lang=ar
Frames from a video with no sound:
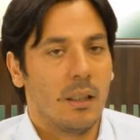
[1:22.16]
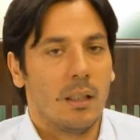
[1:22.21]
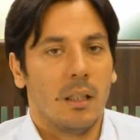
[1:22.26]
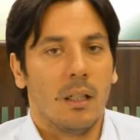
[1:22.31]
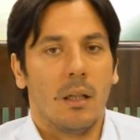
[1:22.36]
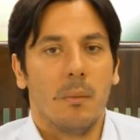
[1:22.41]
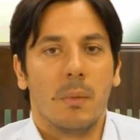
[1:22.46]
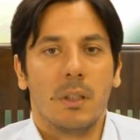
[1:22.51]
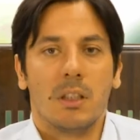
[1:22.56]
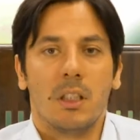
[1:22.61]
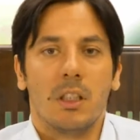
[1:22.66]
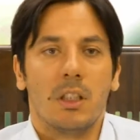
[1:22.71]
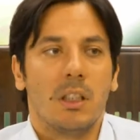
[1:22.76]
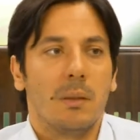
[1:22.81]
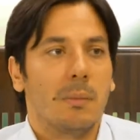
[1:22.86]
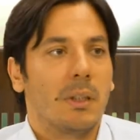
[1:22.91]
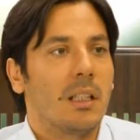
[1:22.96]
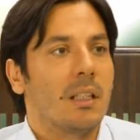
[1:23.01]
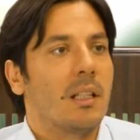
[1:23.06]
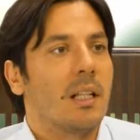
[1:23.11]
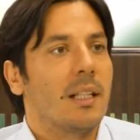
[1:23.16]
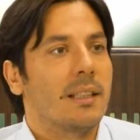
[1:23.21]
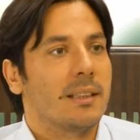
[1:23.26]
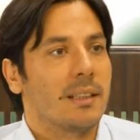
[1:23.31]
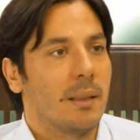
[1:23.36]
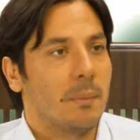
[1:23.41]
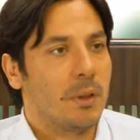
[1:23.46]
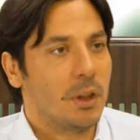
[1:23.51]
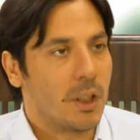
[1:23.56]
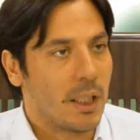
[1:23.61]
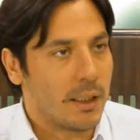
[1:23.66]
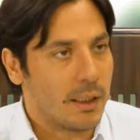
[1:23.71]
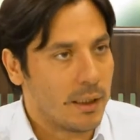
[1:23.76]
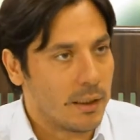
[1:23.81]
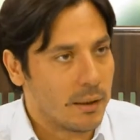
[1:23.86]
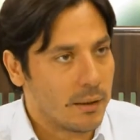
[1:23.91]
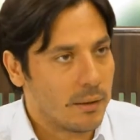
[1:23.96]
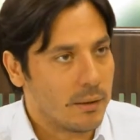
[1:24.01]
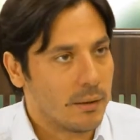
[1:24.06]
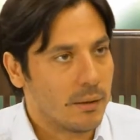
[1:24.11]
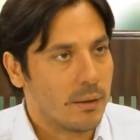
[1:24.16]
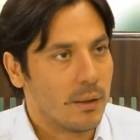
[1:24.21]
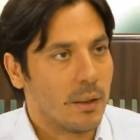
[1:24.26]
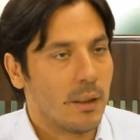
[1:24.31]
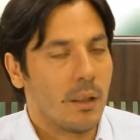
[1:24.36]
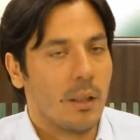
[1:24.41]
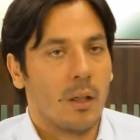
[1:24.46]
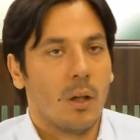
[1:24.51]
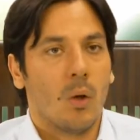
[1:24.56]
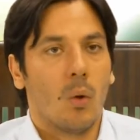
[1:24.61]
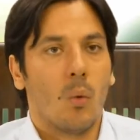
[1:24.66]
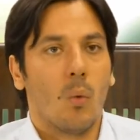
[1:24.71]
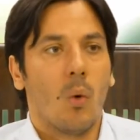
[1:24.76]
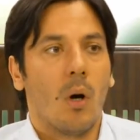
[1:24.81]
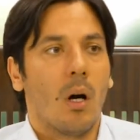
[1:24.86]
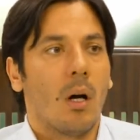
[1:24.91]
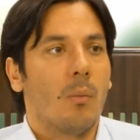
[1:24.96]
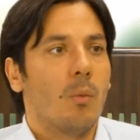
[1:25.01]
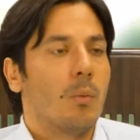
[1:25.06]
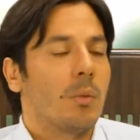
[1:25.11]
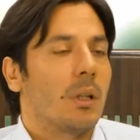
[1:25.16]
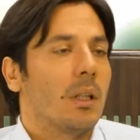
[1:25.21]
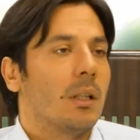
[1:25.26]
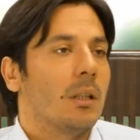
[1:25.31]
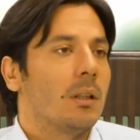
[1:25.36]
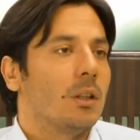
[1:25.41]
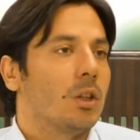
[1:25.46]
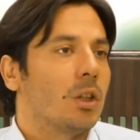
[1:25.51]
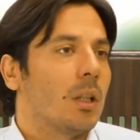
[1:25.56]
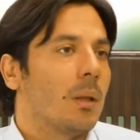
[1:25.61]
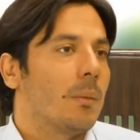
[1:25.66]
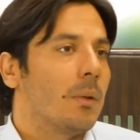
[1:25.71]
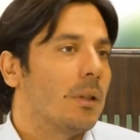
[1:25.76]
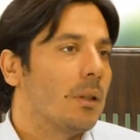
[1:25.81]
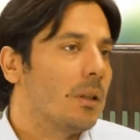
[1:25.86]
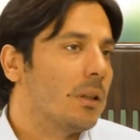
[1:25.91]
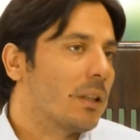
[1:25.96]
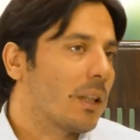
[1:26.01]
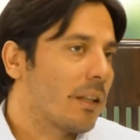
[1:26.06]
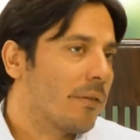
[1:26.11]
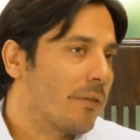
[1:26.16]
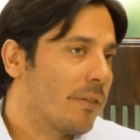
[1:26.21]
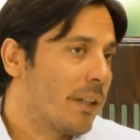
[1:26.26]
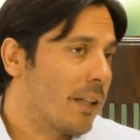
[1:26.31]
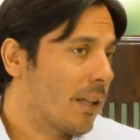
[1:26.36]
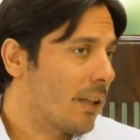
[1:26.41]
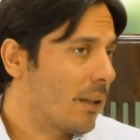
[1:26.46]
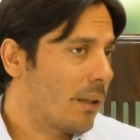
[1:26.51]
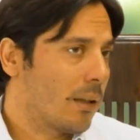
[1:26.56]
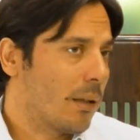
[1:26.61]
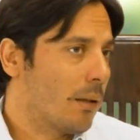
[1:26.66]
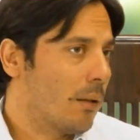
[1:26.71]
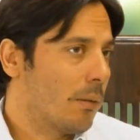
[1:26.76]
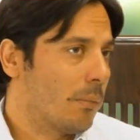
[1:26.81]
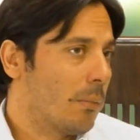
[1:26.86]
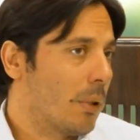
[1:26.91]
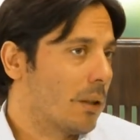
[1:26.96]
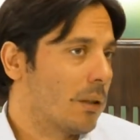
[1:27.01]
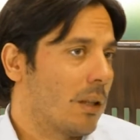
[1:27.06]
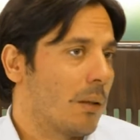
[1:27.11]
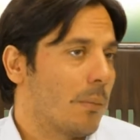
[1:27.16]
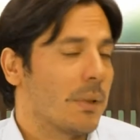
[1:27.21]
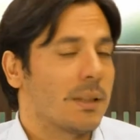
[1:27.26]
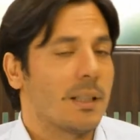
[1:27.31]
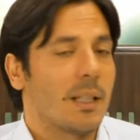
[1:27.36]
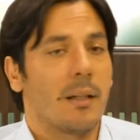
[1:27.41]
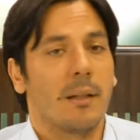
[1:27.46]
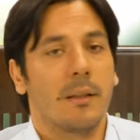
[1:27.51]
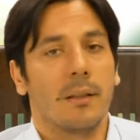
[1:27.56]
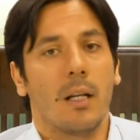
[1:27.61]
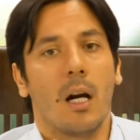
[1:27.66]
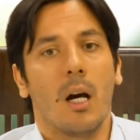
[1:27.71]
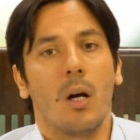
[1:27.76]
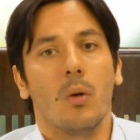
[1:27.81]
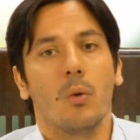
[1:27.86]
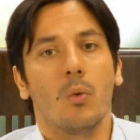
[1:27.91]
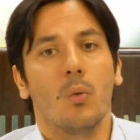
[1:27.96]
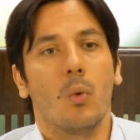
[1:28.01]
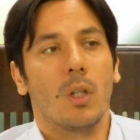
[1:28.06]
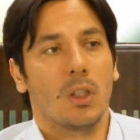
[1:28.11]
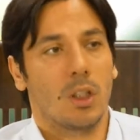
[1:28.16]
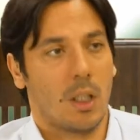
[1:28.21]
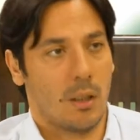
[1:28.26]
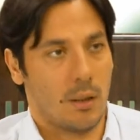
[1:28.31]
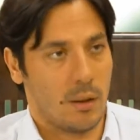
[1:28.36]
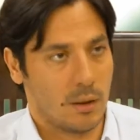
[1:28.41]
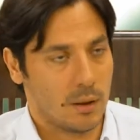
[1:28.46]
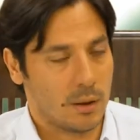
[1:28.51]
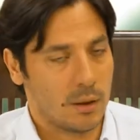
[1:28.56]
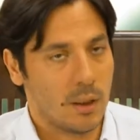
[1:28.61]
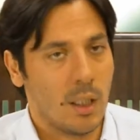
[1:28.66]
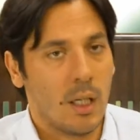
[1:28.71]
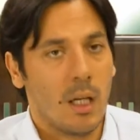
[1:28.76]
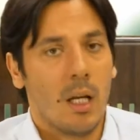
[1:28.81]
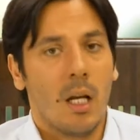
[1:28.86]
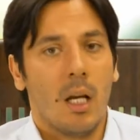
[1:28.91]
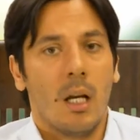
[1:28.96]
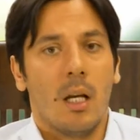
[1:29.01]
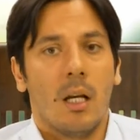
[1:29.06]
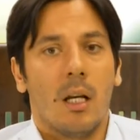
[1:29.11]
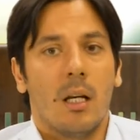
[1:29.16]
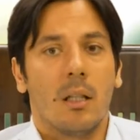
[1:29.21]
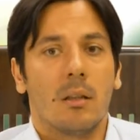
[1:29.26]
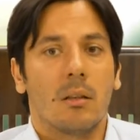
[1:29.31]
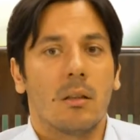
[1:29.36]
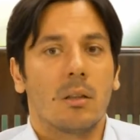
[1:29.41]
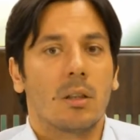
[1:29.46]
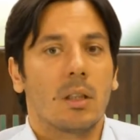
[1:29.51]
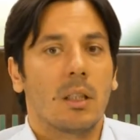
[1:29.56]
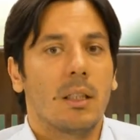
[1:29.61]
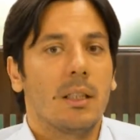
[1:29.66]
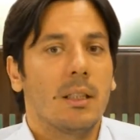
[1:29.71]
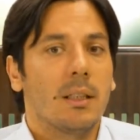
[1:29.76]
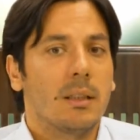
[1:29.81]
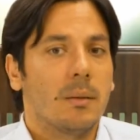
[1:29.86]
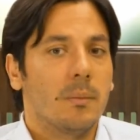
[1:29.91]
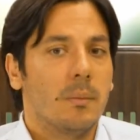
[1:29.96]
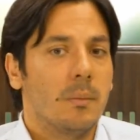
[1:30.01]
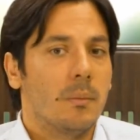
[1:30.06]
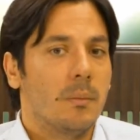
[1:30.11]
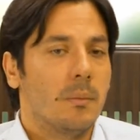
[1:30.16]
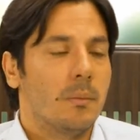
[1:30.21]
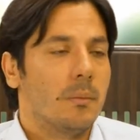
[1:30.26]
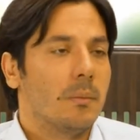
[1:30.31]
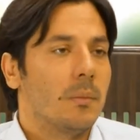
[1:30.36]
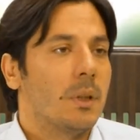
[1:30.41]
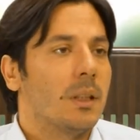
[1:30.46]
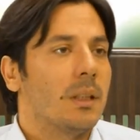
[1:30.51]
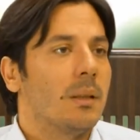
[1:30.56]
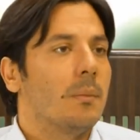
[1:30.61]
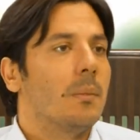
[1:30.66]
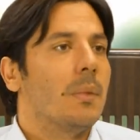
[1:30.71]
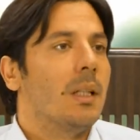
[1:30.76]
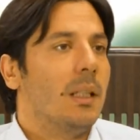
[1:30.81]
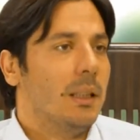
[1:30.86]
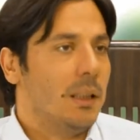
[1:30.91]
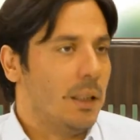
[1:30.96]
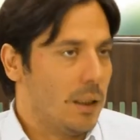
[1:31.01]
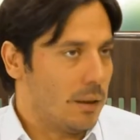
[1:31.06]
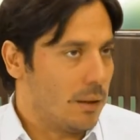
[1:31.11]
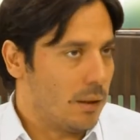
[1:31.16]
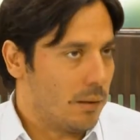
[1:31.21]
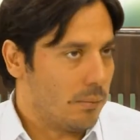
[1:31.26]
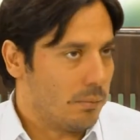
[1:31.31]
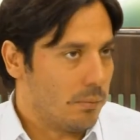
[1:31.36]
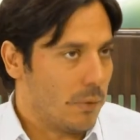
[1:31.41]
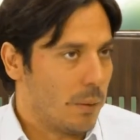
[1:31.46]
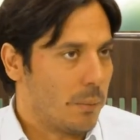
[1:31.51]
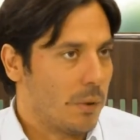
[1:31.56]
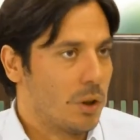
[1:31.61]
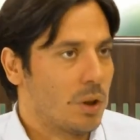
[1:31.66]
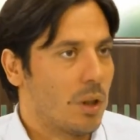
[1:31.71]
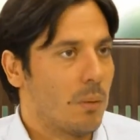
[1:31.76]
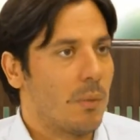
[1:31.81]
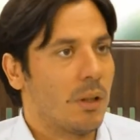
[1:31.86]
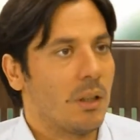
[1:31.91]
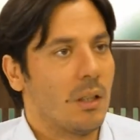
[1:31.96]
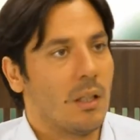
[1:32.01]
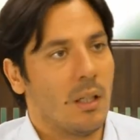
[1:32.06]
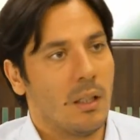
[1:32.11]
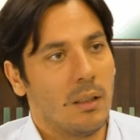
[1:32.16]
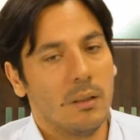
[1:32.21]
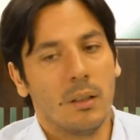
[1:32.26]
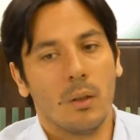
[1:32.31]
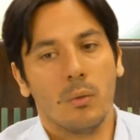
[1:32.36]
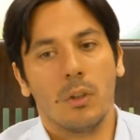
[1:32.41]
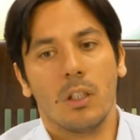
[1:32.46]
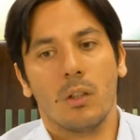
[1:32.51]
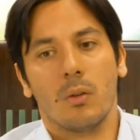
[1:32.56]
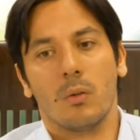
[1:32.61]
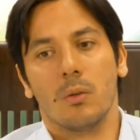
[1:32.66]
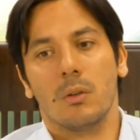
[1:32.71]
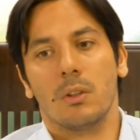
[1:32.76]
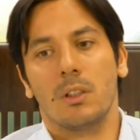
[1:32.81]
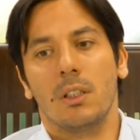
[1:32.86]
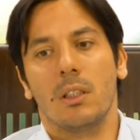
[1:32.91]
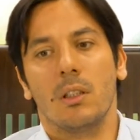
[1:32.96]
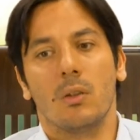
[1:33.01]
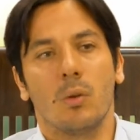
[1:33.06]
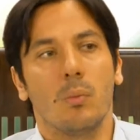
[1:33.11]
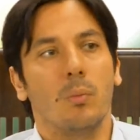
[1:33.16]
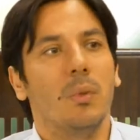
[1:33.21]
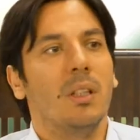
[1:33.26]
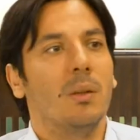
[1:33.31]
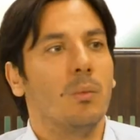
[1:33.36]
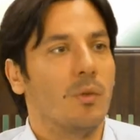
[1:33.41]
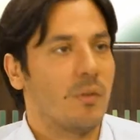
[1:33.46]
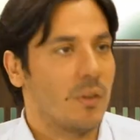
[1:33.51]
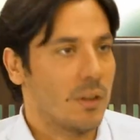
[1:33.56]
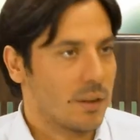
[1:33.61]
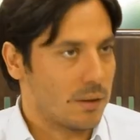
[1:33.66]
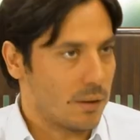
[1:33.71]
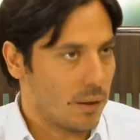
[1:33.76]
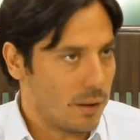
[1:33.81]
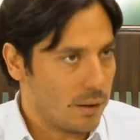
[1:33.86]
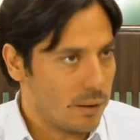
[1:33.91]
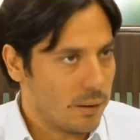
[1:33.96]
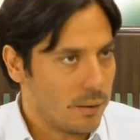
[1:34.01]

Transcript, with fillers: مزاجي يمكن ليس بجيد وممكن يشكي من انتفاخ آه، بطن مثلا او وجع راس نعم. التشخيص بيتم بالعياده لما يجي المريض لعنا وناخذ سيره طبيه مفصله